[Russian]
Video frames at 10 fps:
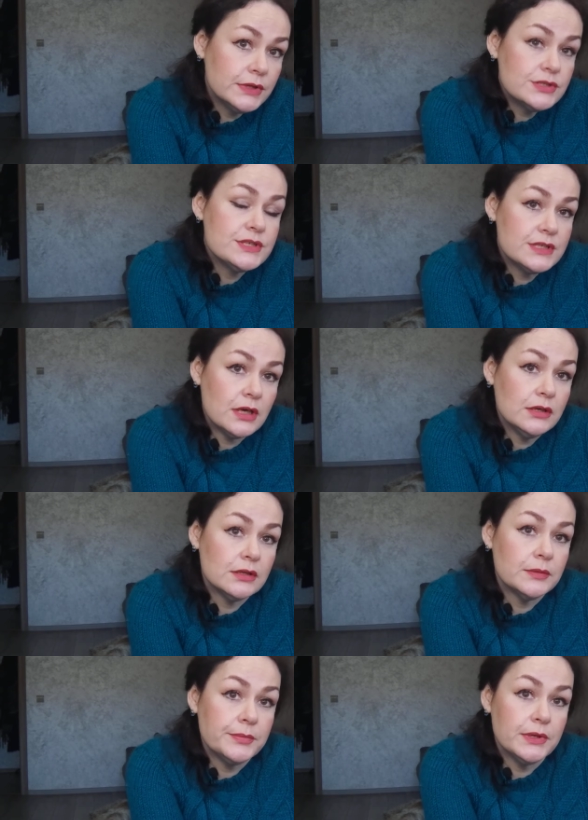это же
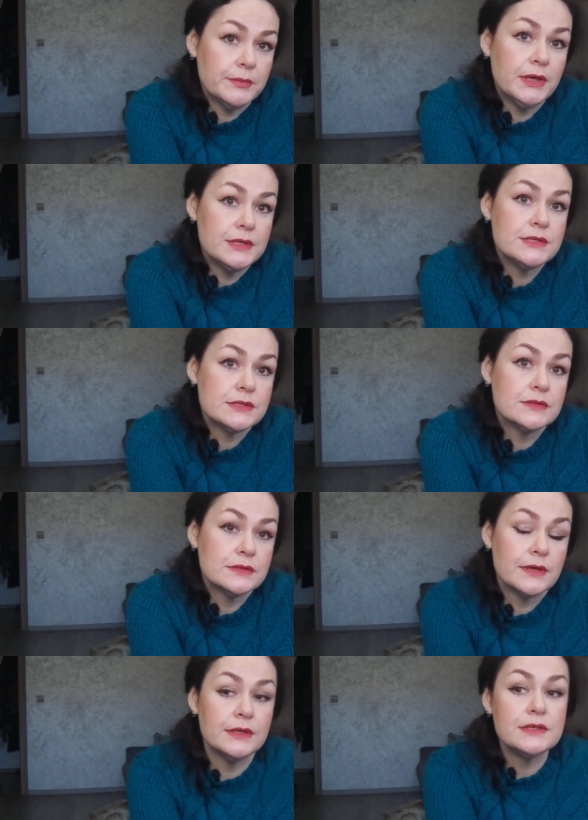странно, понимаете?
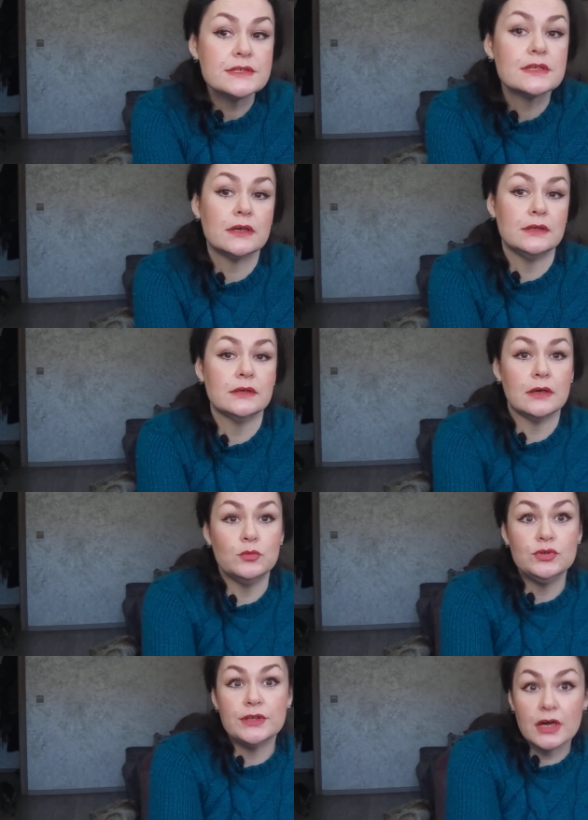Это странно.
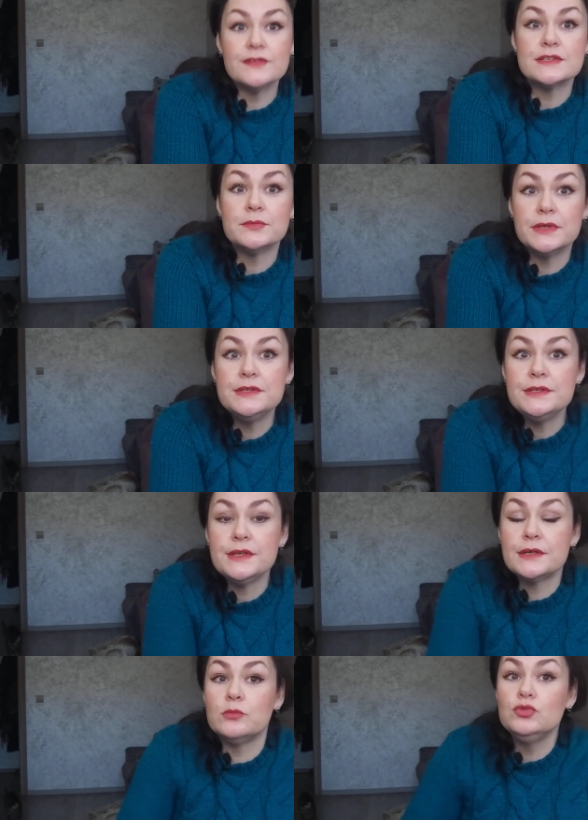Кому-то нравятся
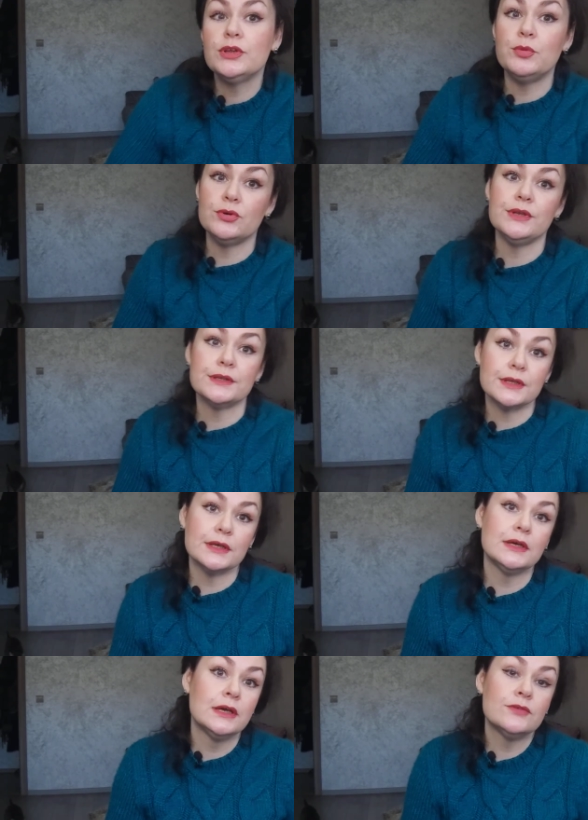блондинки, кому-то брюнетки.
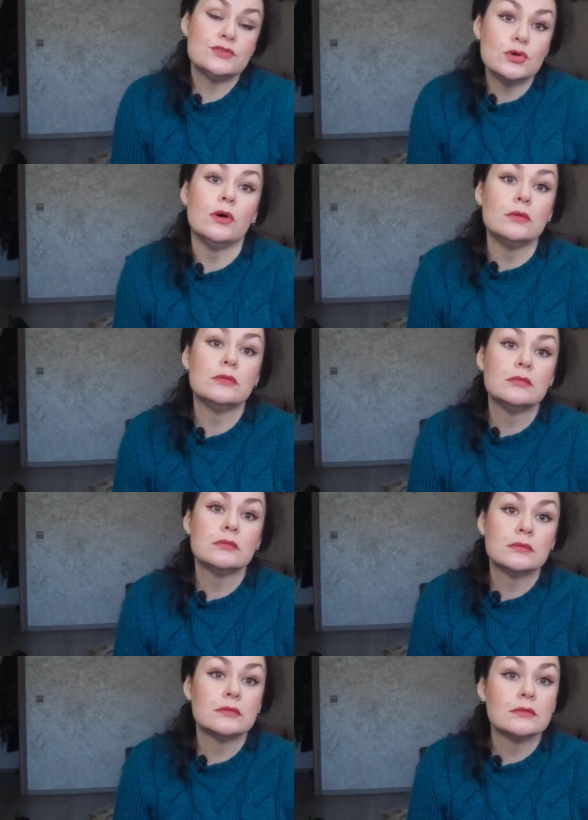Все,
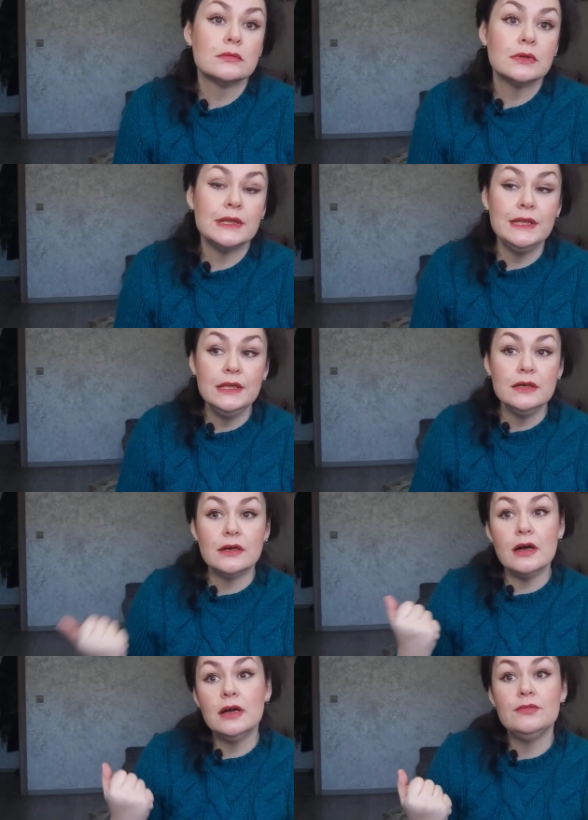и,
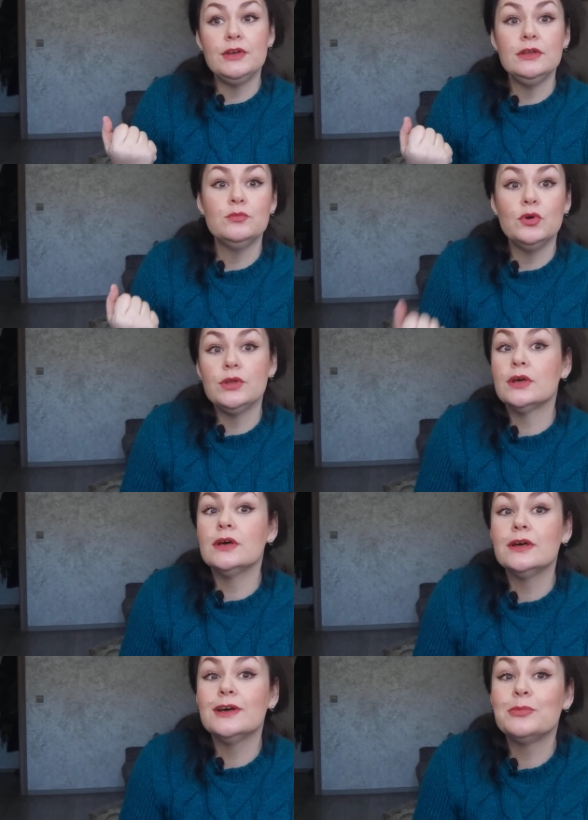как говорил мой
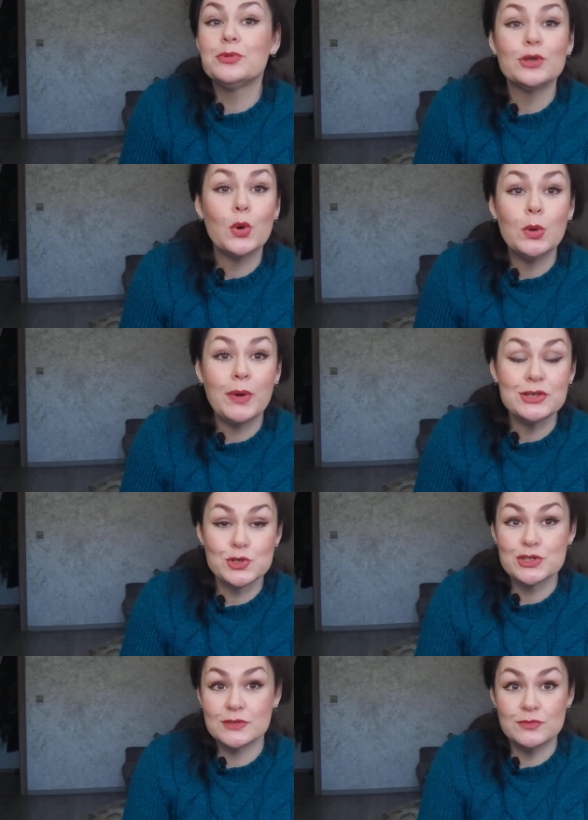э, педагог по
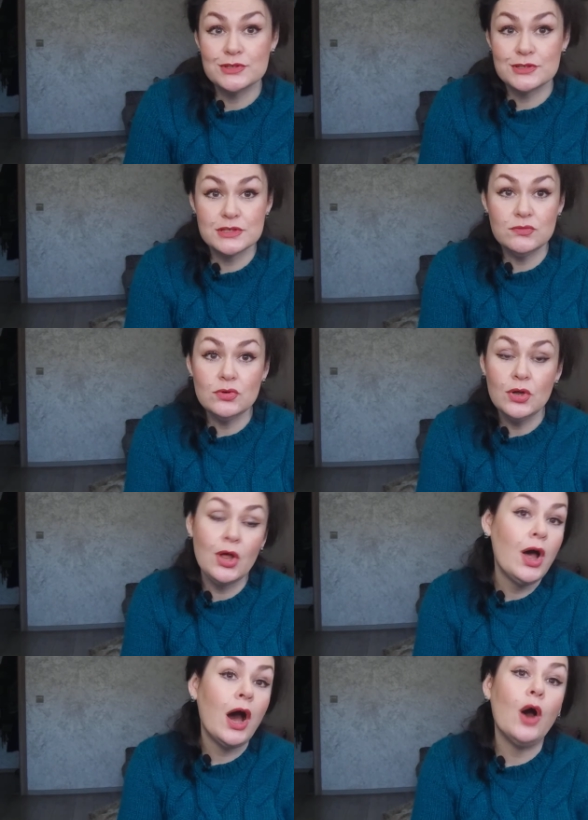актерскому мастерству,
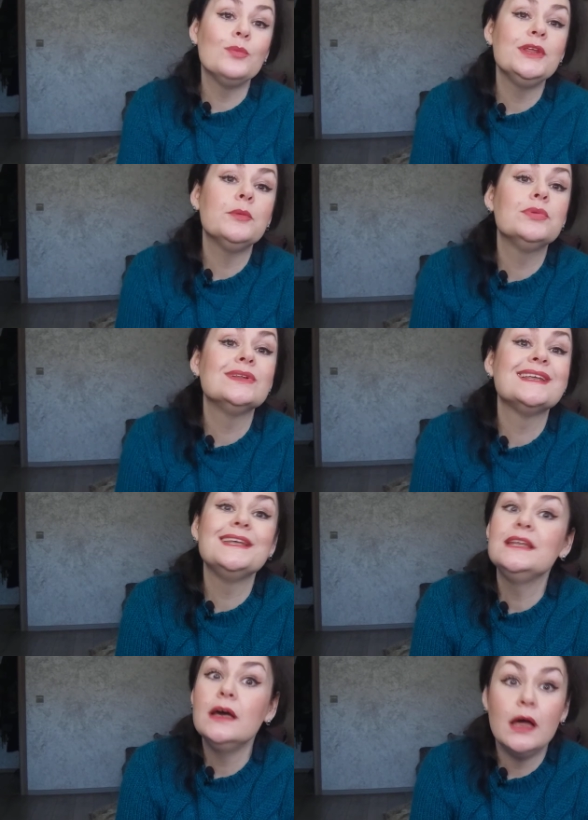а у меня был
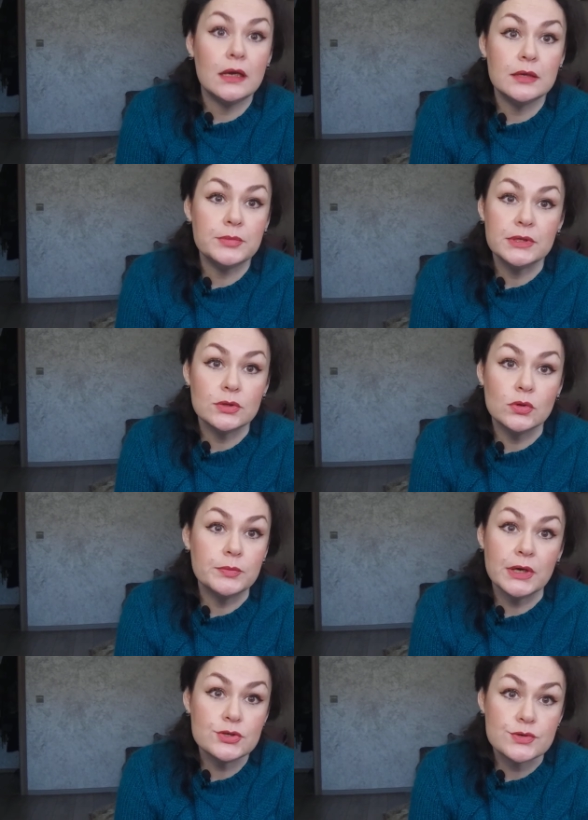гениальный педагог
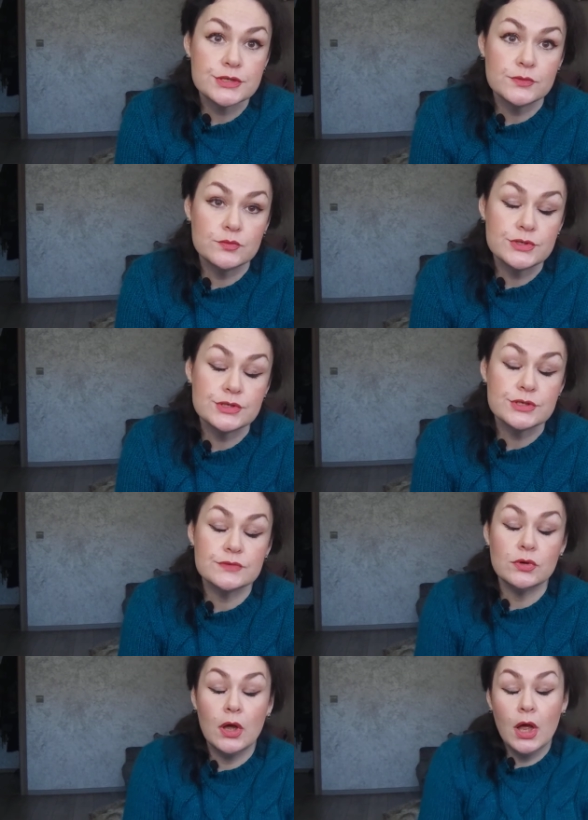по актерскому мастерству,